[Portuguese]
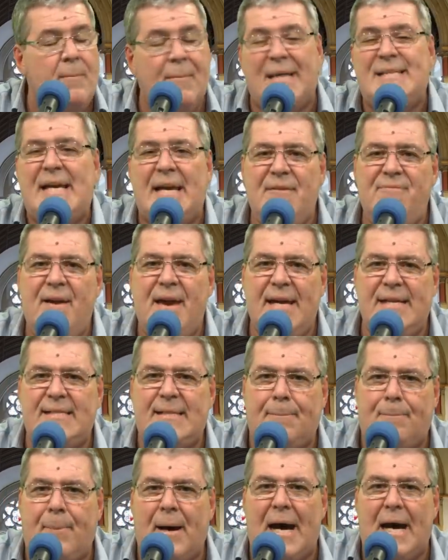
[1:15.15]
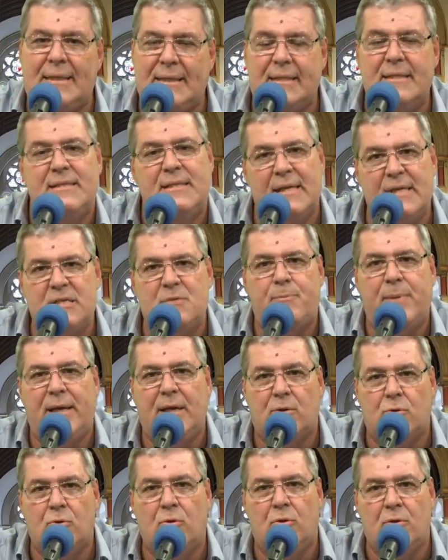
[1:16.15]
Mas aí vem esse padre
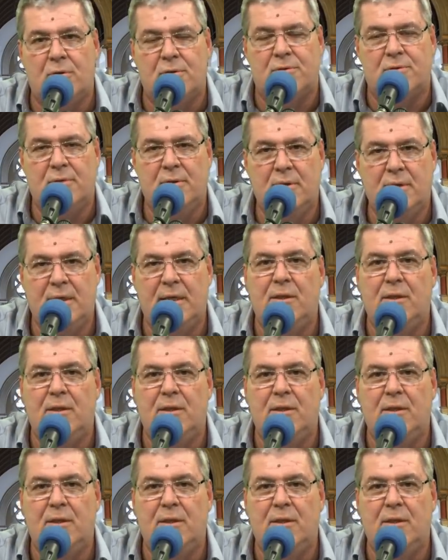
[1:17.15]
desrespeitoso,